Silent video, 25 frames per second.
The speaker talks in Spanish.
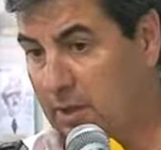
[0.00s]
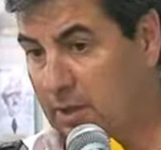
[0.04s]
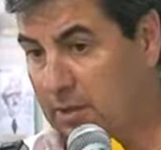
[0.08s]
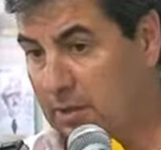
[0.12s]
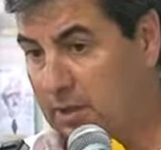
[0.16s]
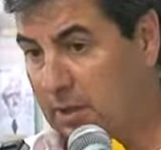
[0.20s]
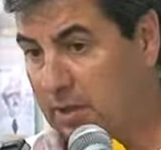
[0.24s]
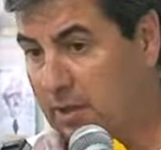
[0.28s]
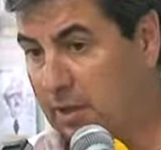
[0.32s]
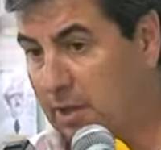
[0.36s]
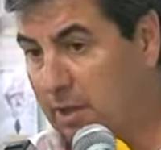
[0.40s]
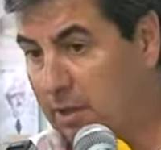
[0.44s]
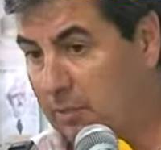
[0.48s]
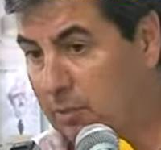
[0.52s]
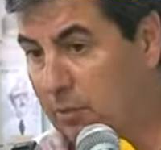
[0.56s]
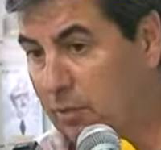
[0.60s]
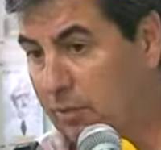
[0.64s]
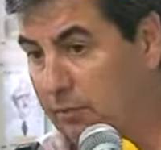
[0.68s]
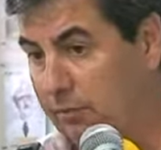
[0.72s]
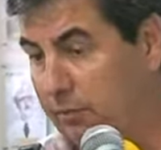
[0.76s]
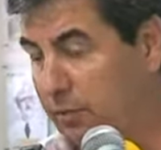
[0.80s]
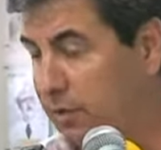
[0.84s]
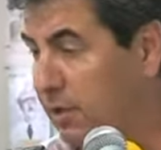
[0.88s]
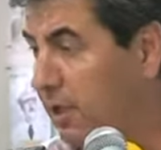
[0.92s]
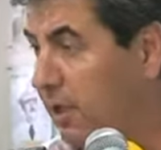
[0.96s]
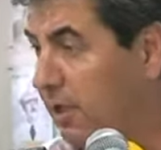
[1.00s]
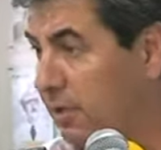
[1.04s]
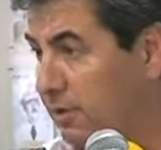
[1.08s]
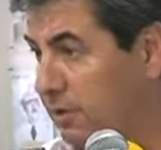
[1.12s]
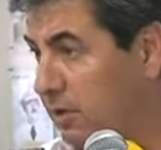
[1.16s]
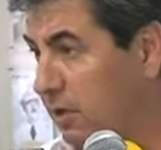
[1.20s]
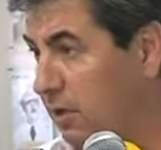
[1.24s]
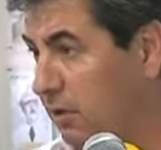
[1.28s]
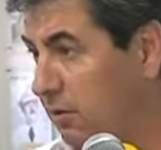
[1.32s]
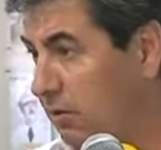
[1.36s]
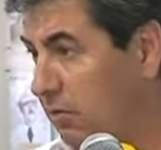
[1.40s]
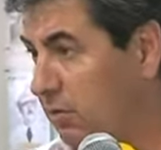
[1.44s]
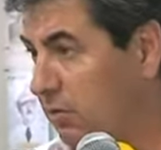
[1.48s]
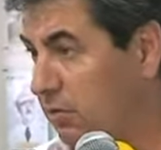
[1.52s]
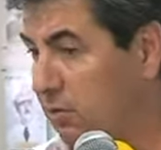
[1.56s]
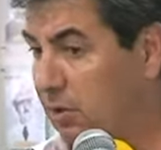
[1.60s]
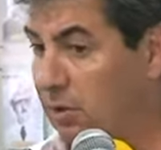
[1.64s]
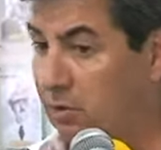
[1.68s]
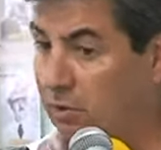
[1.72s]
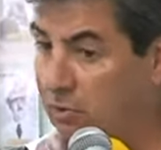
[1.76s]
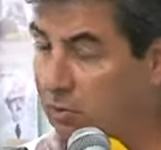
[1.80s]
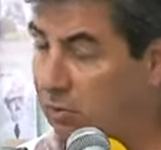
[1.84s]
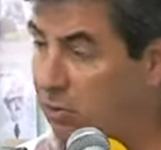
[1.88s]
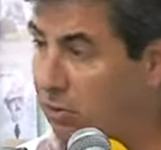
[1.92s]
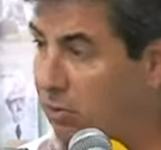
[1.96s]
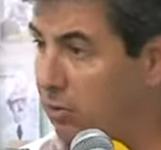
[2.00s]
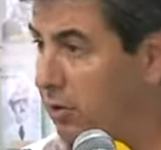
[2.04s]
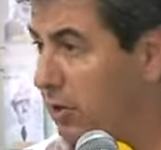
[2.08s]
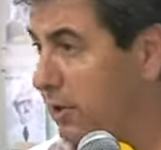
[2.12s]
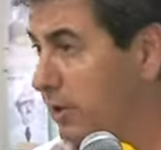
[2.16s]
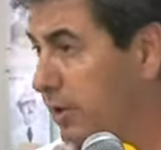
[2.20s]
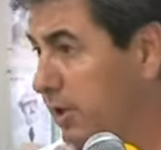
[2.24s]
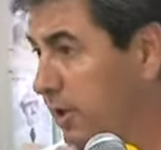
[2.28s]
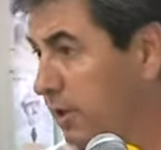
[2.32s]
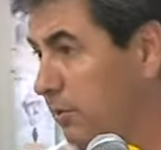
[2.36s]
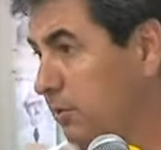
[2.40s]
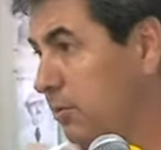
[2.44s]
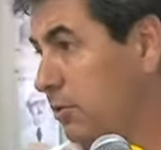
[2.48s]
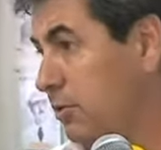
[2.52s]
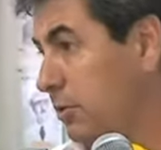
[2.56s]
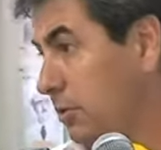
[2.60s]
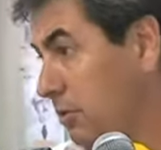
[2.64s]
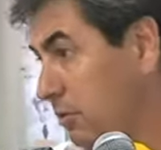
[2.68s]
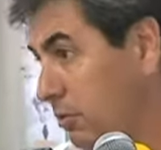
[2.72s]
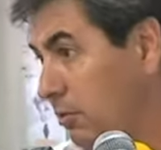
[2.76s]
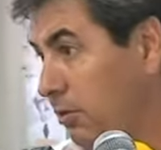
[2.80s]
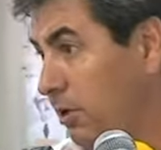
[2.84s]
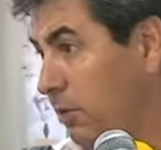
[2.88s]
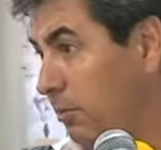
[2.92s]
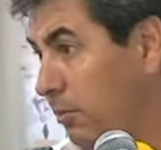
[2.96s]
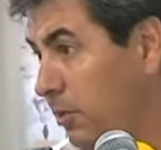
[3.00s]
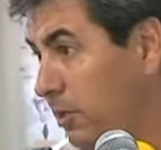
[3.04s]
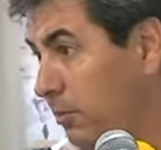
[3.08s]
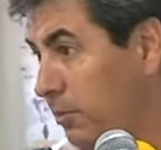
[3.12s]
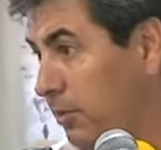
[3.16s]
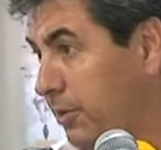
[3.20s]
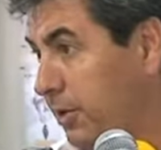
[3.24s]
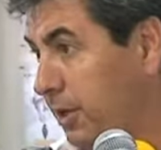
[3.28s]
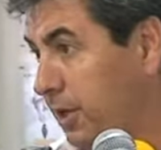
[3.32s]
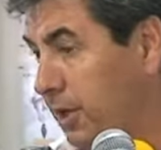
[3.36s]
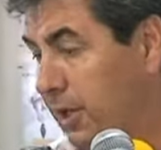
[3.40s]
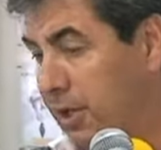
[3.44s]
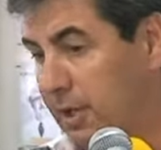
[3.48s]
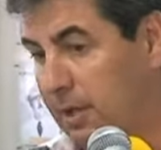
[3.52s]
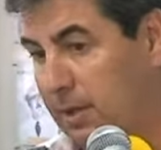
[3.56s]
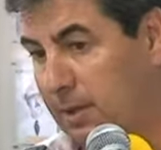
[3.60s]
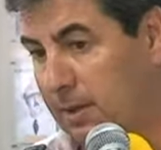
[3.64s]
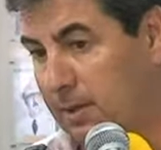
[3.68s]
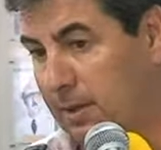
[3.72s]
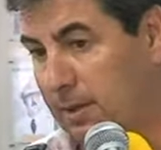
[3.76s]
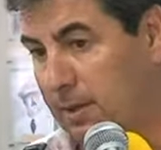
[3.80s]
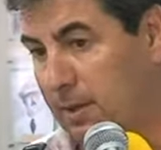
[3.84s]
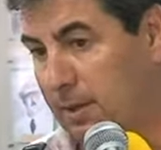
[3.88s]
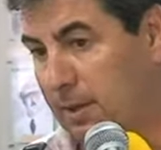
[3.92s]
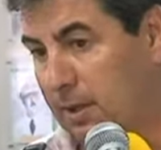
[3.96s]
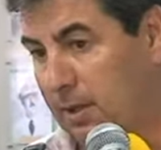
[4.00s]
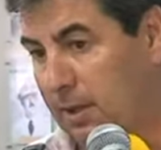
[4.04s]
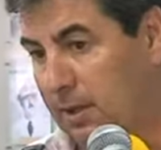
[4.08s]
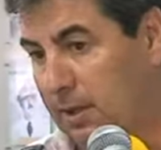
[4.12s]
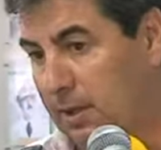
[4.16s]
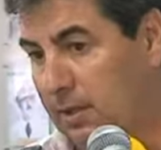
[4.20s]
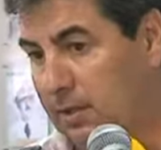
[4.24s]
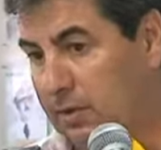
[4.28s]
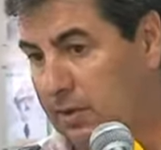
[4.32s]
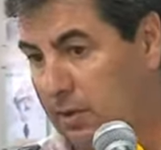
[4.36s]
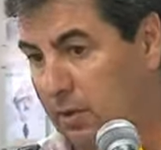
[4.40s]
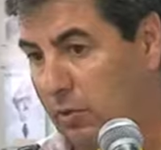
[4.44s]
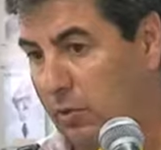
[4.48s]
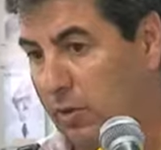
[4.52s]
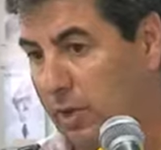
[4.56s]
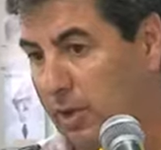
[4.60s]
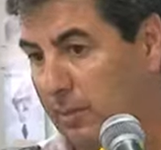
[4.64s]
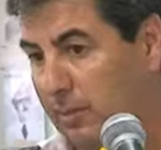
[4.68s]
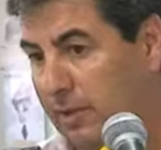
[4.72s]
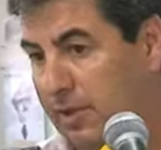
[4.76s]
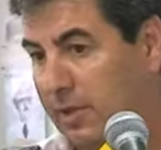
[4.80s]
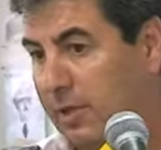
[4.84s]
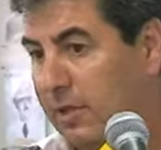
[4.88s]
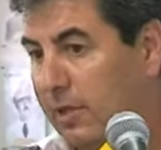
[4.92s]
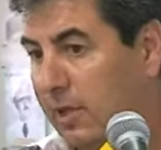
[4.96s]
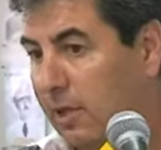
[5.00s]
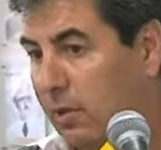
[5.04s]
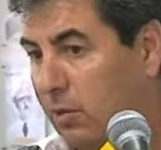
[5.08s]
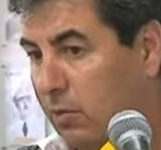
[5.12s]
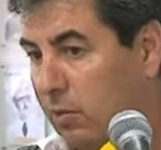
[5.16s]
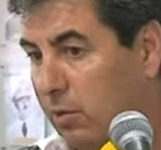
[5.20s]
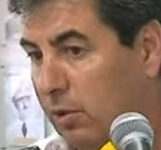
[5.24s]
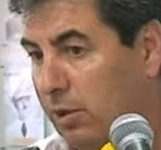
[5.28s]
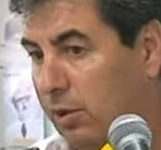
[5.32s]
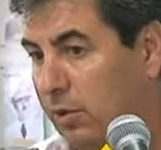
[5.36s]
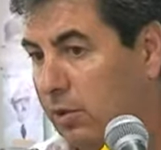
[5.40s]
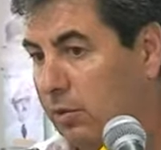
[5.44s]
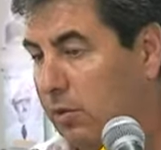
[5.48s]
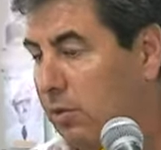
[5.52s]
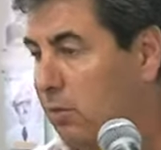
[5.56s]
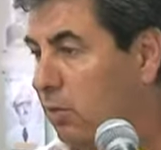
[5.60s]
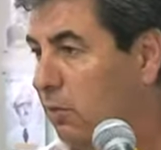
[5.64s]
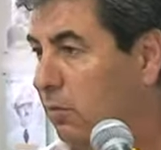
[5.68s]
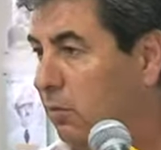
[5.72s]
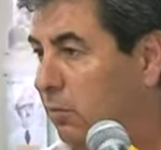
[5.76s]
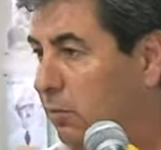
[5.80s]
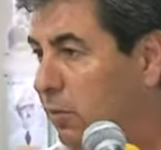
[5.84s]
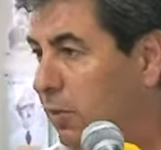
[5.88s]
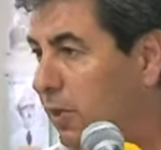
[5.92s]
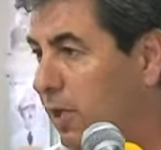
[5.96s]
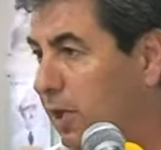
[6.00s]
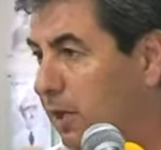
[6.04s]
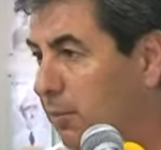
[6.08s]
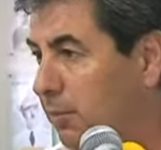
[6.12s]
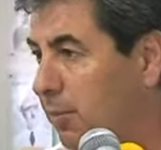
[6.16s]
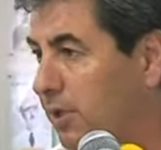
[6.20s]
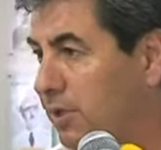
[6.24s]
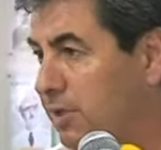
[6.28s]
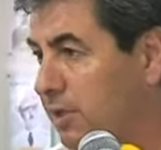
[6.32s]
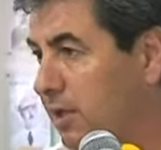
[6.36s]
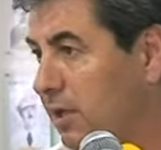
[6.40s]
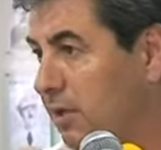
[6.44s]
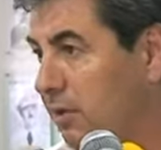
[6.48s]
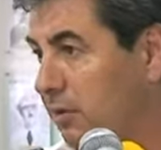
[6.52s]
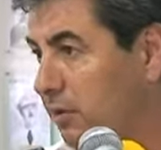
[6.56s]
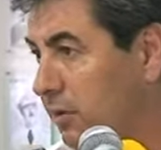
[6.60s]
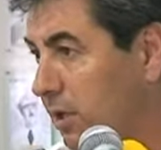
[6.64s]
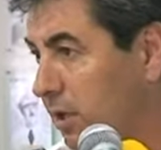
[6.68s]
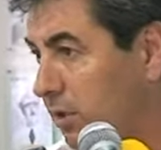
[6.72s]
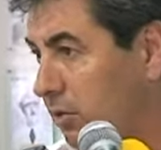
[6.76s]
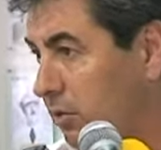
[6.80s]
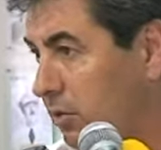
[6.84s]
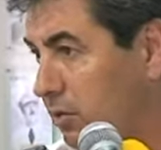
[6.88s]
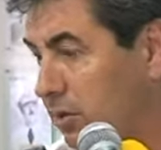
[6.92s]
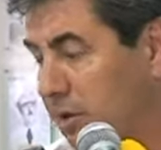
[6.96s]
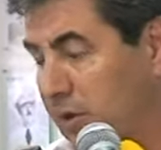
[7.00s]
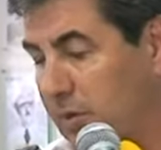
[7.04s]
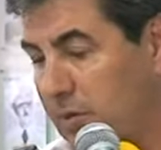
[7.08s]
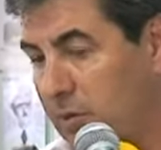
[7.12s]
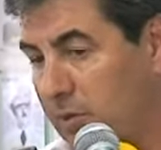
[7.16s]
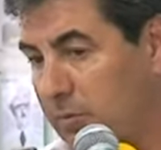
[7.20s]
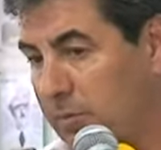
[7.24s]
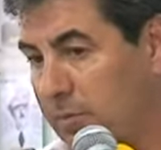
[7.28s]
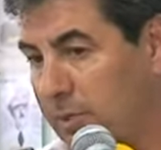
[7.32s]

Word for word: trataremos de fortalecernos con lo que tenemos y con lo que podamos traer y seguramente ya en julio por ahí pensar en otra cosa, ¿no?